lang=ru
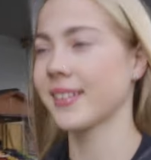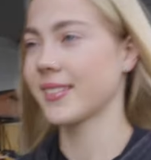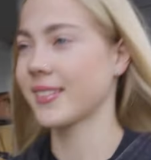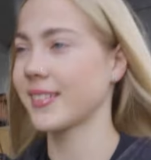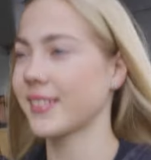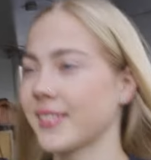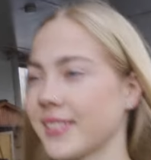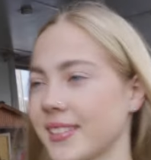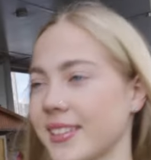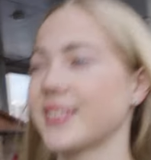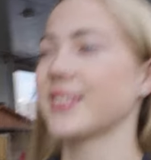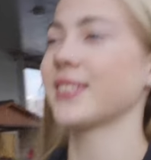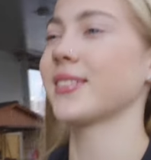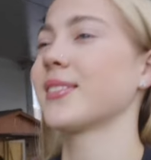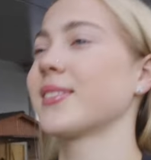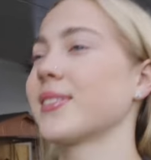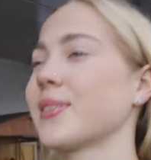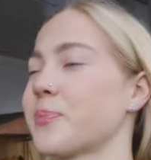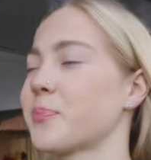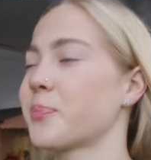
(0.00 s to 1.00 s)
Да,
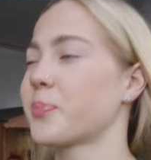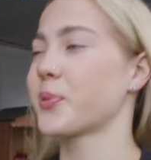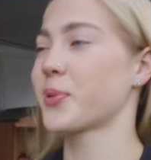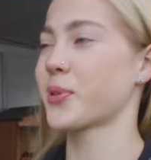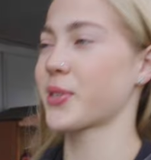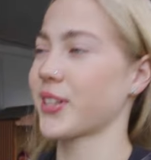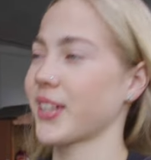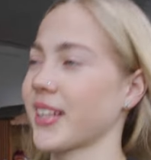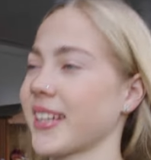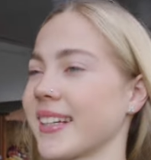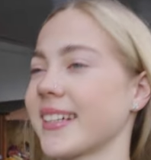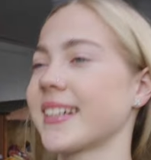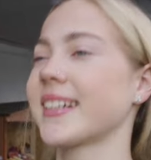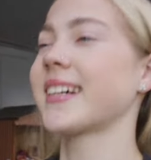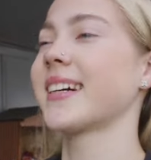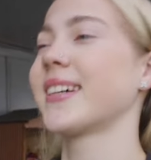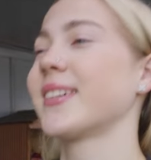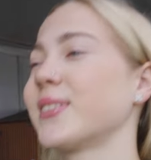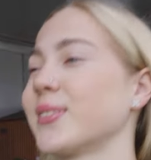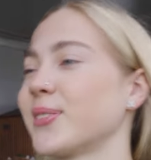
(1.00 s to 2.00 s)
делала пухлик
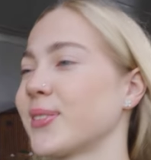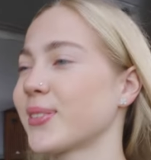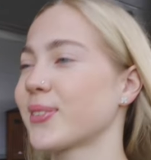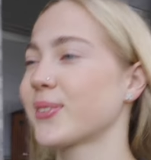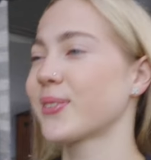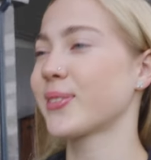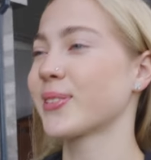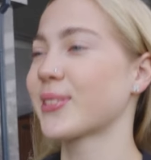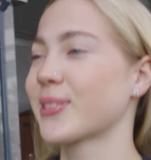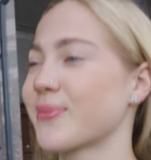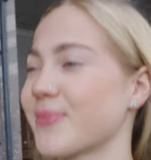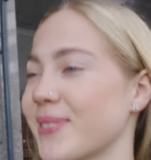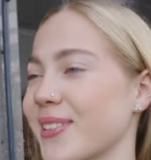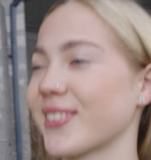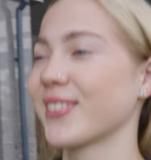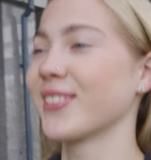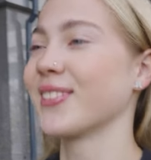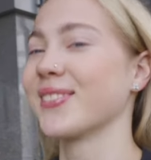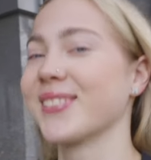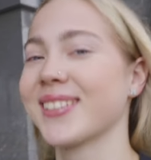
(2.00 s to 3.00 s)
от Юли
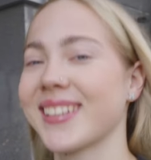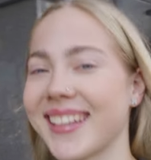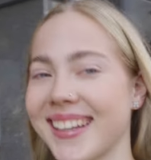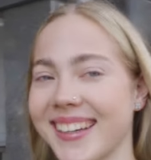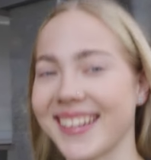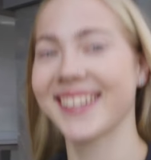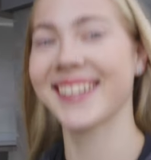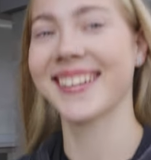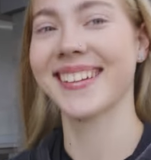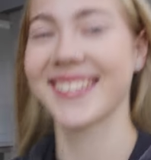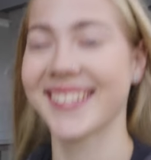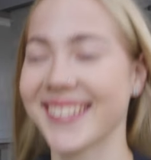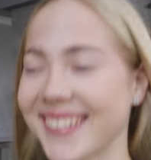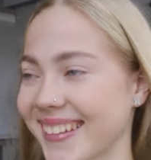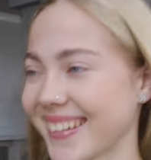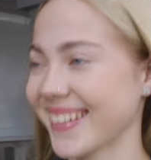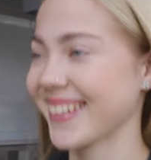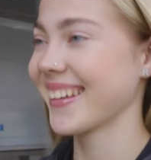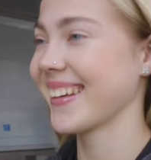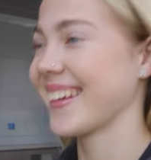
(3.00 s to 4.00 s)
Смирновой
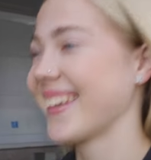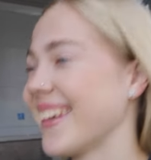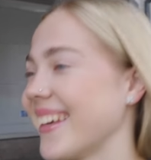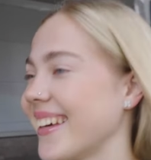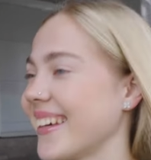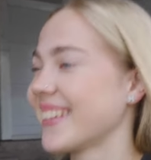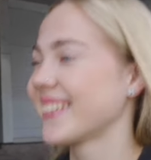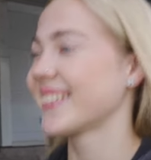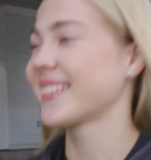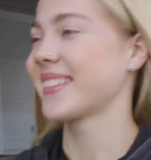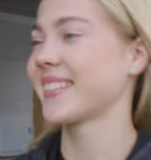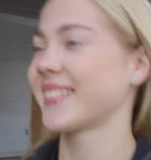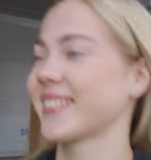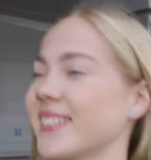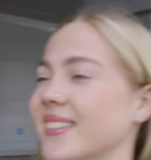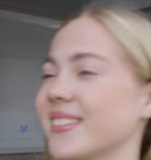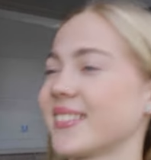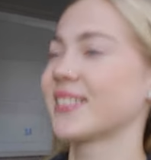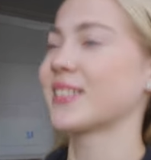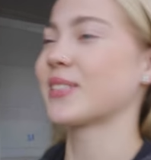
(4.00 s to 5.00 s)
с
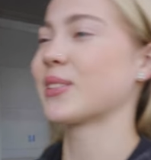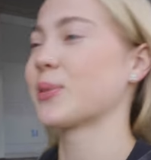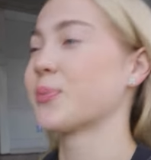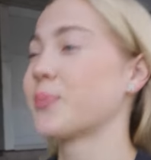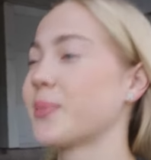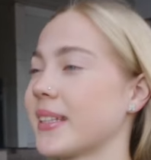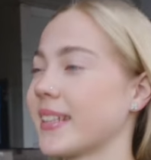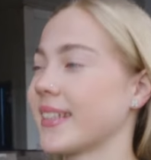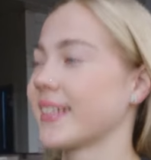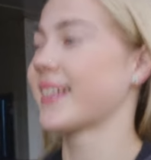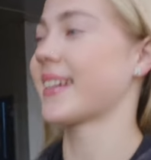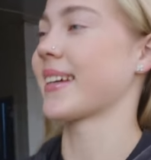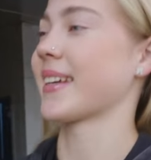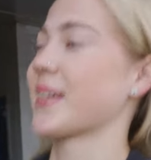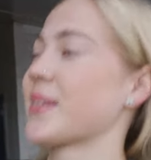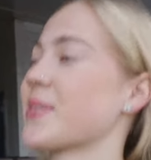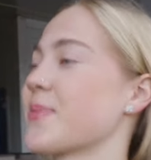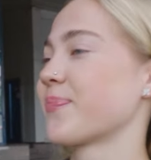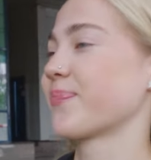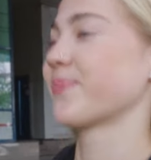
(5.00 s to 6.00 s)
э,
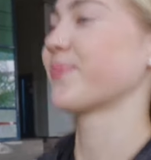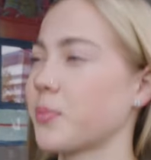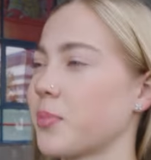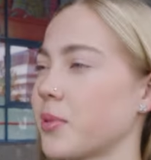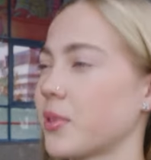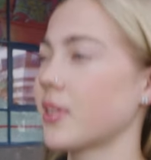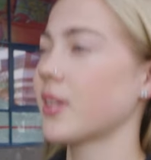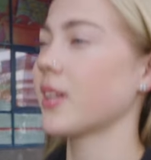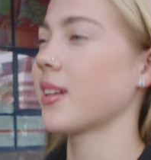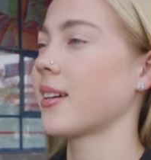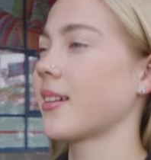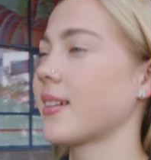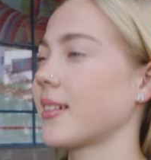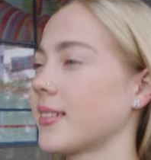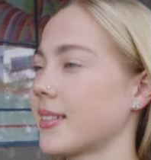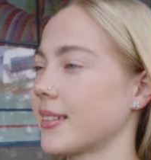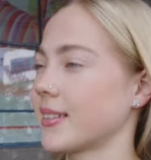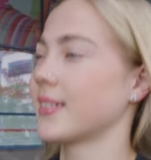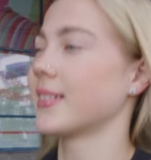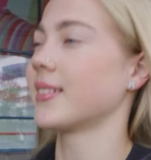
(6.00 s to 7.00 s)
клубникой. Пухлик
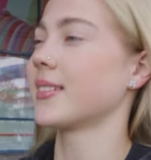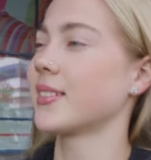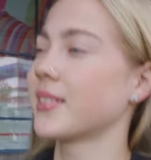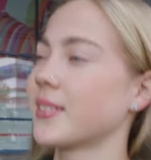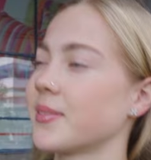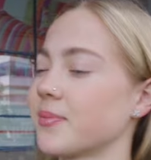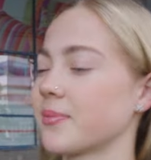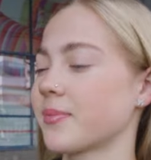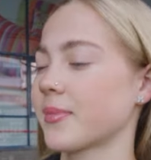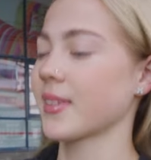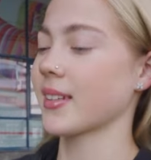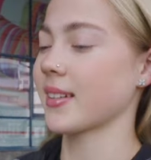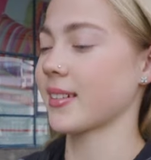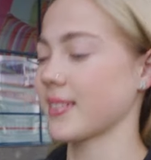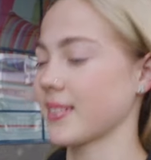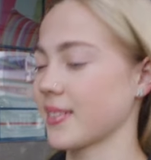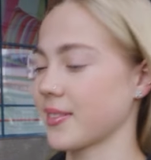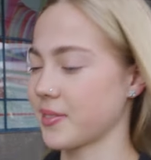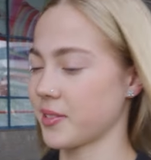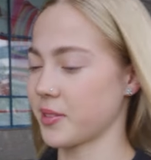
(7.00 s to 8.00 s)
это
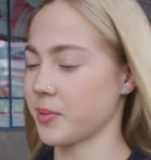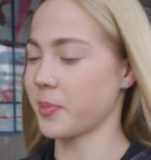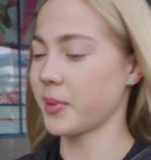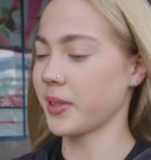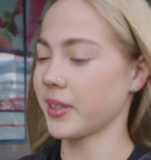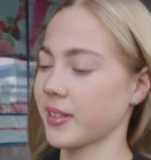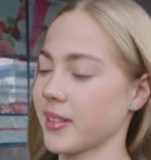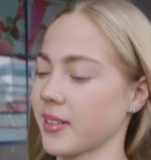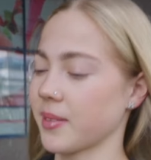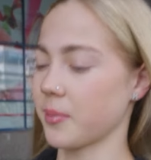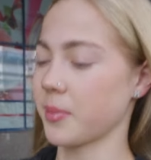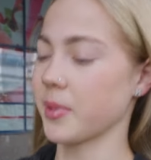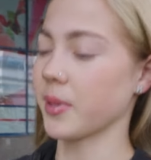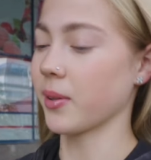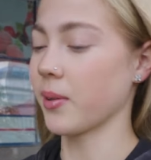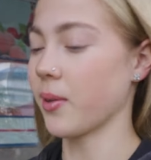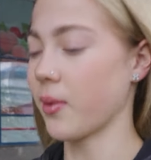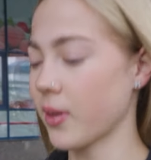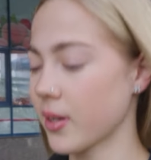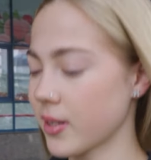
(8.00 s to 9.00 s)
э, взбитый
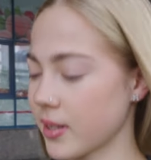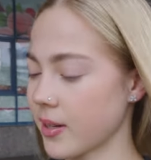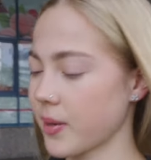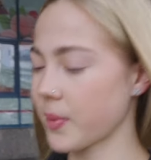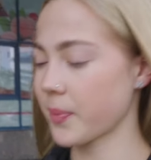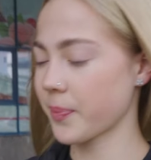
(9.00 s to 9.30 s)
белок